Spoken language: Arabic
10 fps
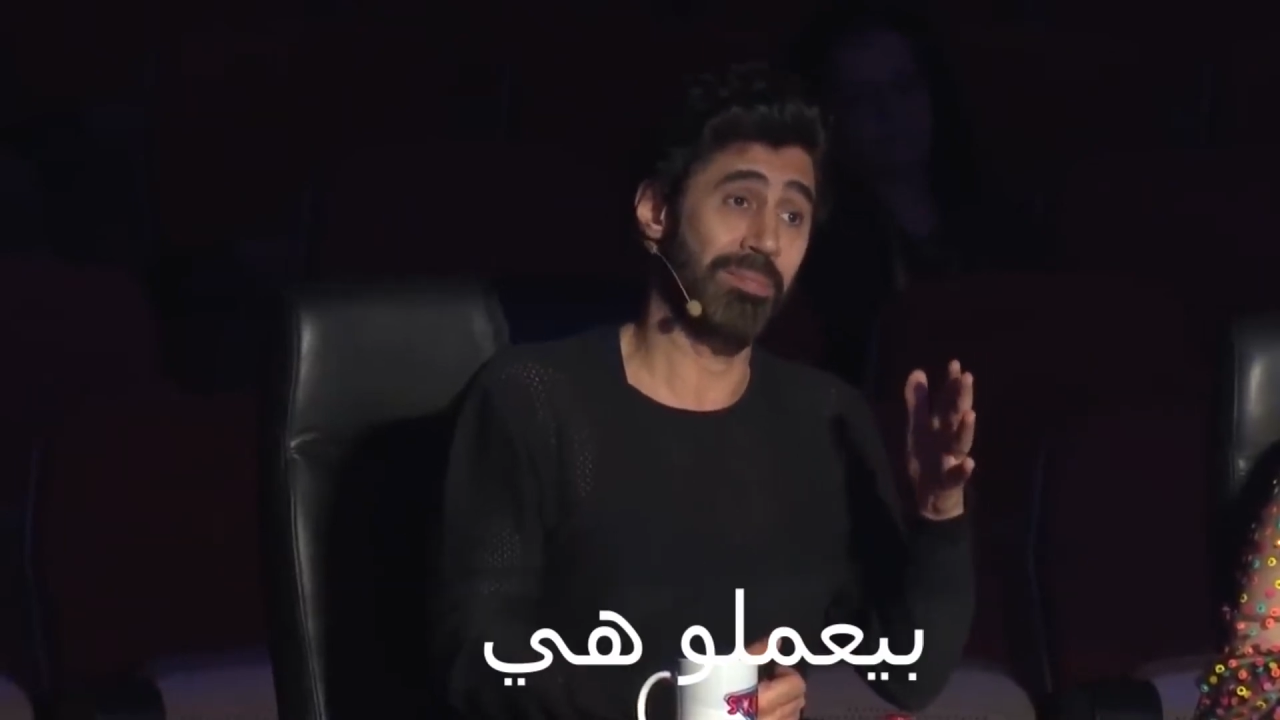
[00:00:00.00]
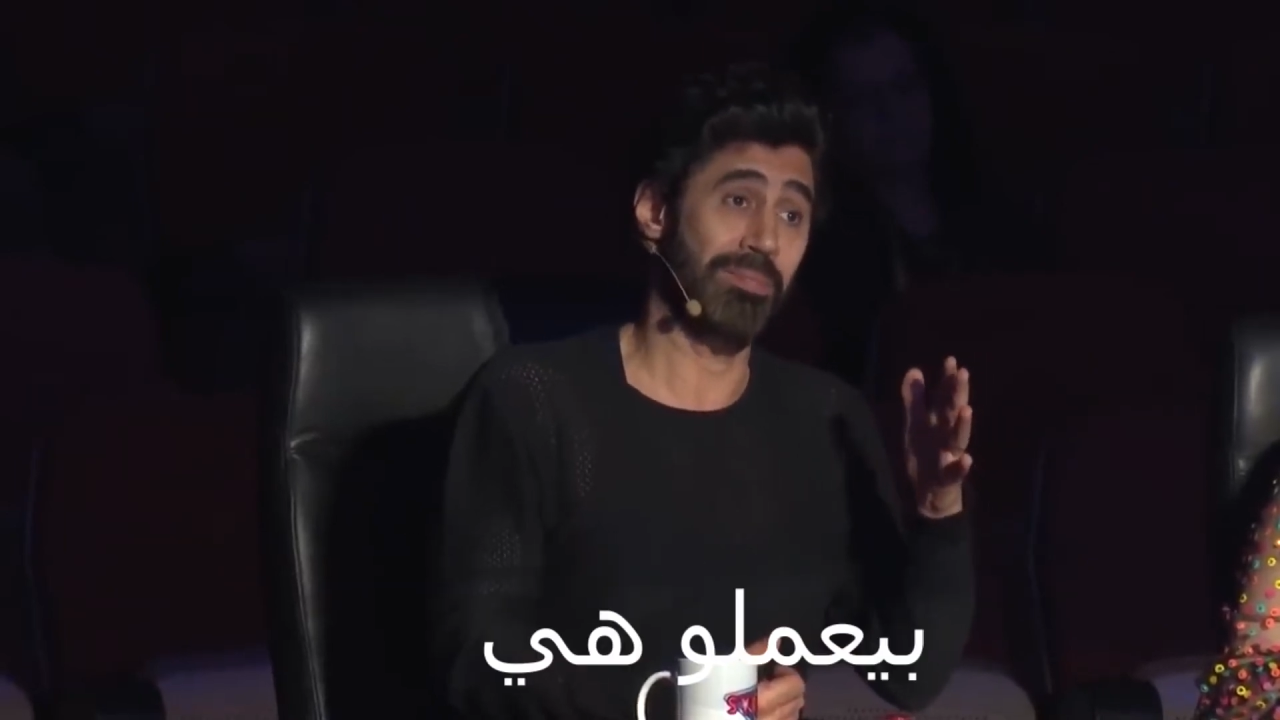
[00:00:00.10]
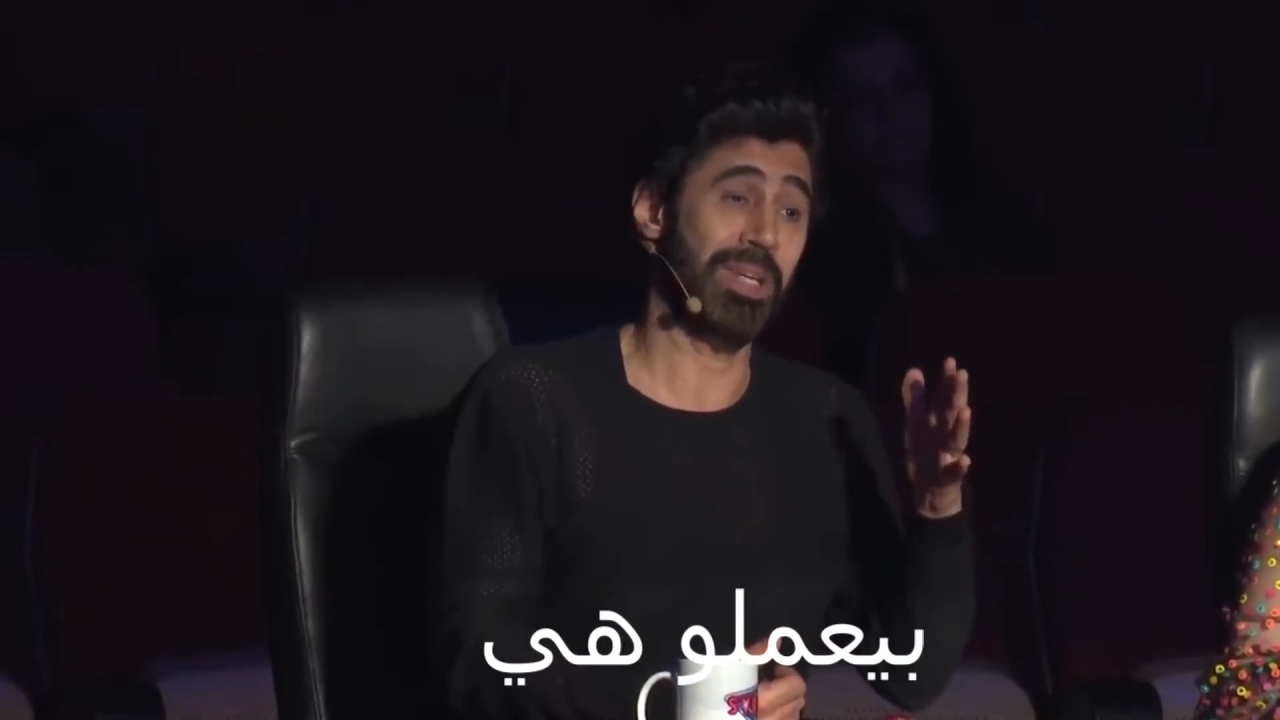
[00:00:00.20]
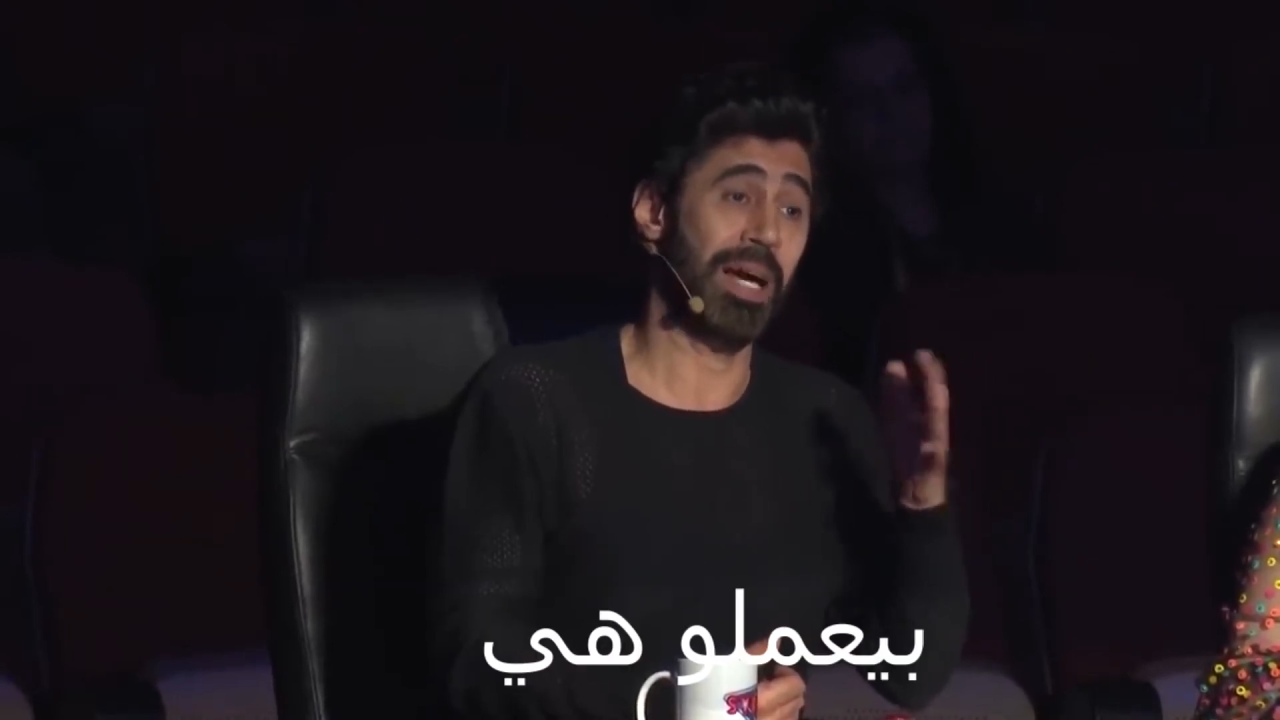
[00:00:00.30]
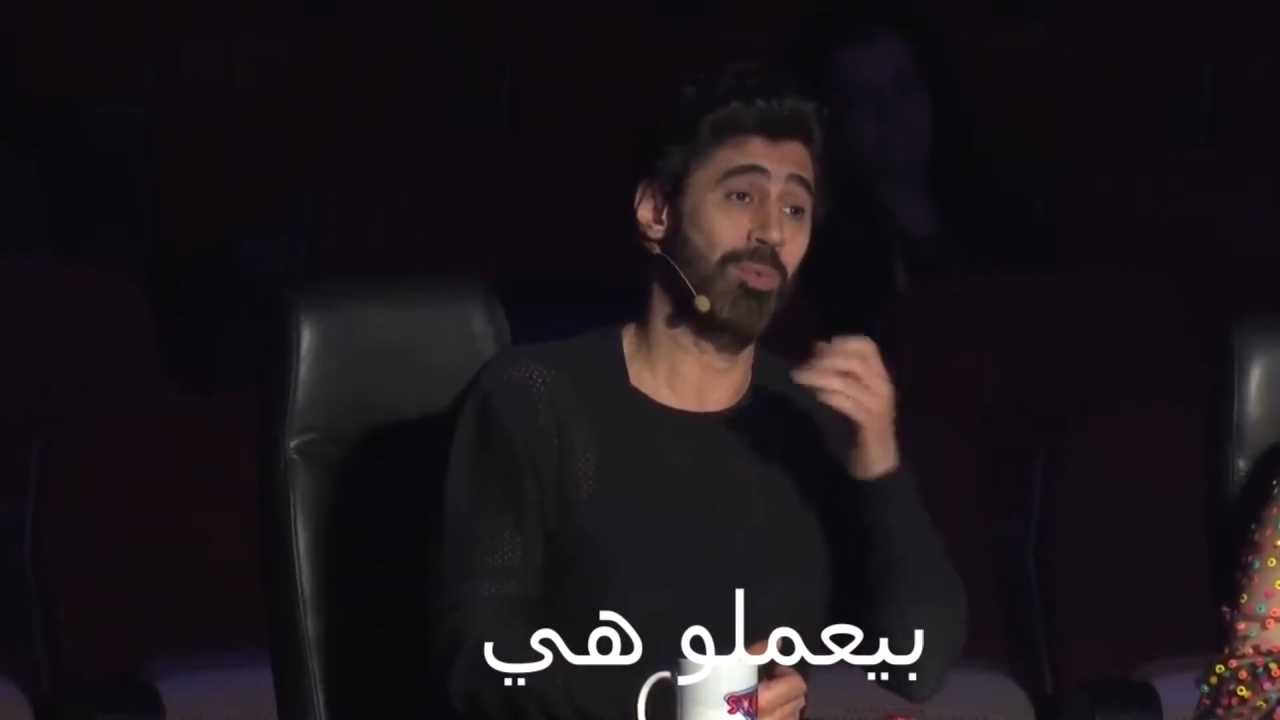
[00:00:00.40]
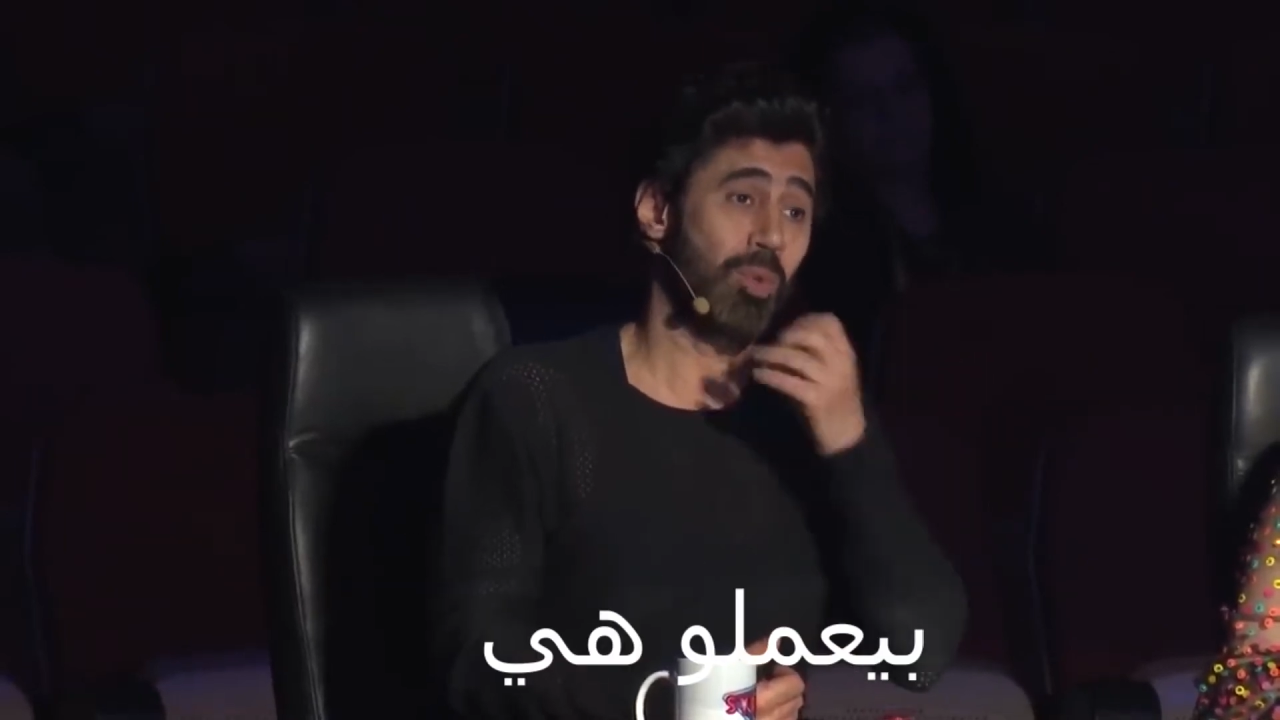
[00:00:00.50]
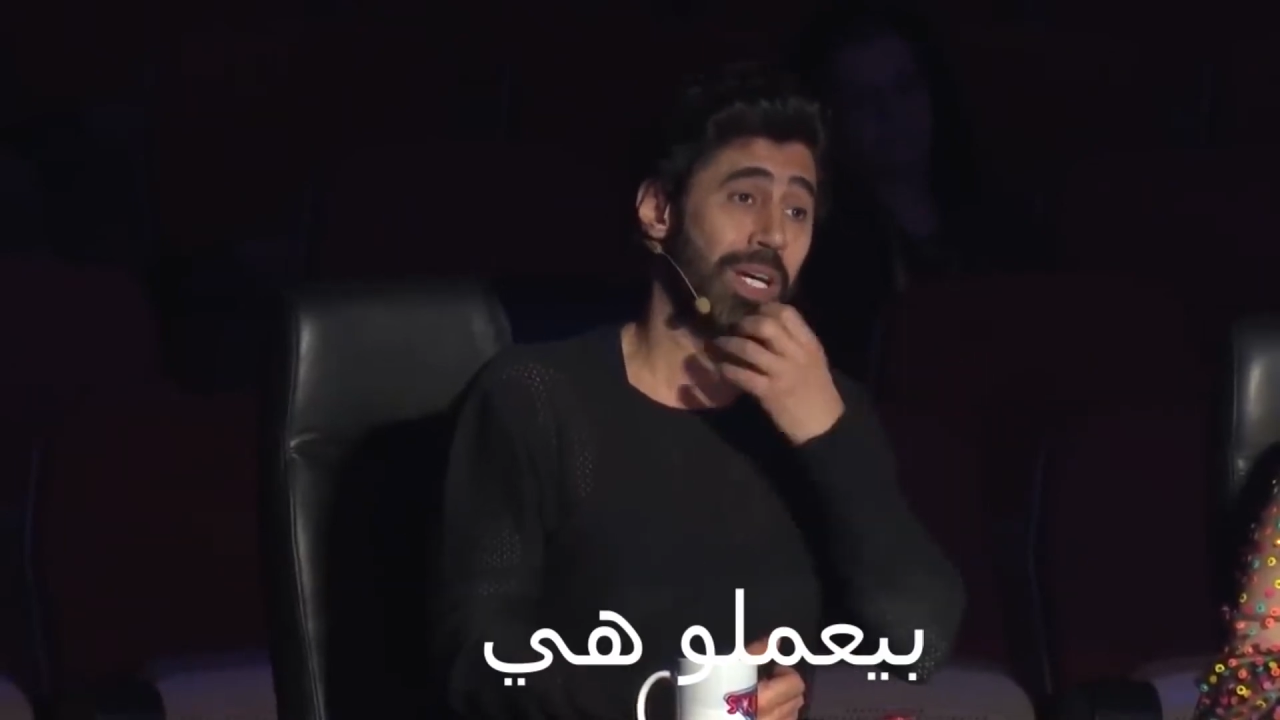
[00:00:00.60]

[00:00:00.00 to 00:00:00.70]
بيعملوا